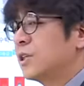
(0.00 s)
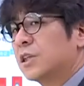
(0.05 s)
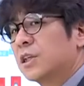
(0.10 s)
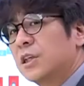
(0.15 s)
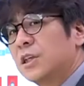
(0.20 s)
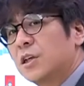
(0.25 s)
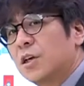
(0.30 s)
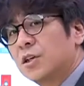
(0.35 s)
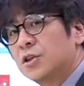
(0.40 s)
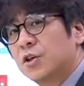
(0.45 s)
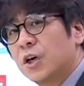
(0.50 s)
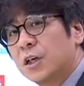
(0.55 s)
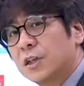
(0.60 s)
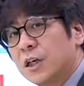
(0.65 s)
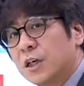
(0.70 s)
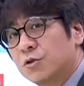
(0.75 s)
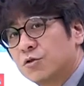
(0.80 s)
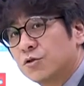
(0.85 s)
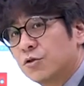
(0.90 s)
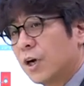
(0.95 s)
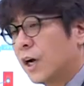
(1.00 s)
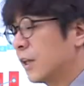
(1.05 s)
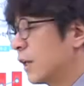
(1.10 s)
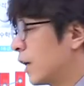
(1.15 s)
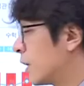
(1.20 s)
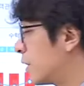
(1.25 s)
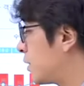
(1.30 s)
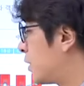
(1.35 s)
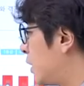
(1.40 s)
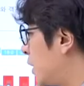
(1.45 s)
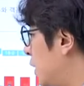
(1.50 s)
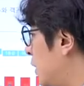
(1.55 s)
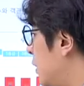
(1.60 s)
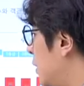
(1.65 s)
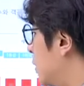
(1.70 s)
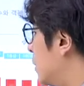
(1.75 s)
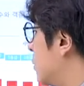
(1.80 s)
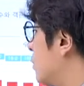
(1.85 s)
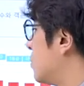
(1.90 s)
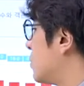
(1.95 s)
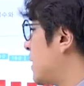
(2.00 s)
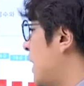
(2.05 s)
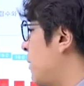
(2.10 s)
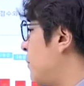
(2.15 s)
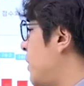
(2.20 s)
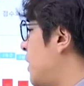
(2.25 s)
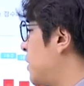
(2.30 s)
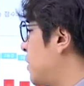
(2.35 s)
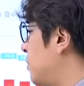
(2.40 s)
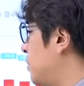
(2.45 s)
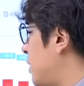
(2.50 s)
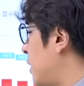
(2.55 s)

시키는 것이 굉장히 중요하다. 특히 3학년